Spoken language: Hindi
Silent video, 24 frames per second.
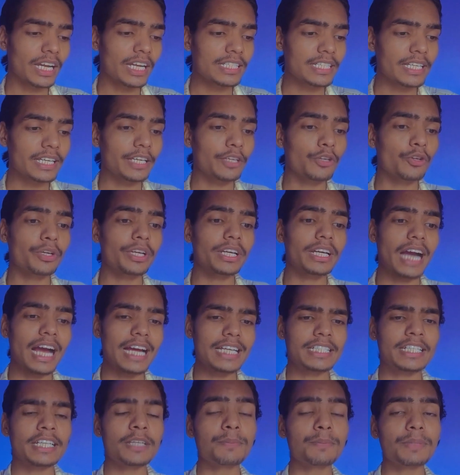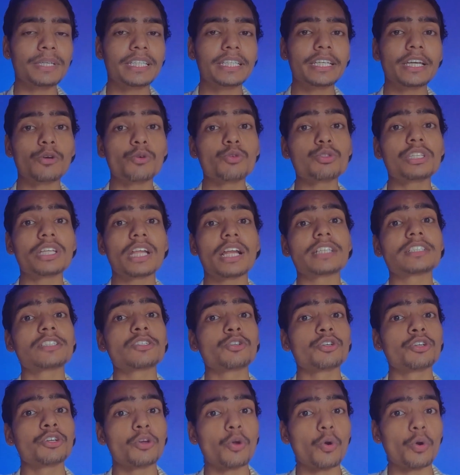तरह से इन्होंने कास्टिंग भी की है उसी तरह से
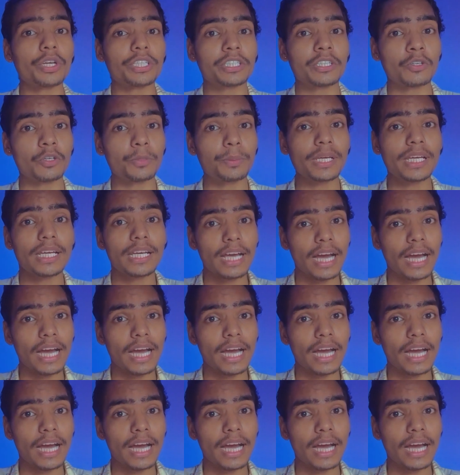इन्होंने लोकेशन भी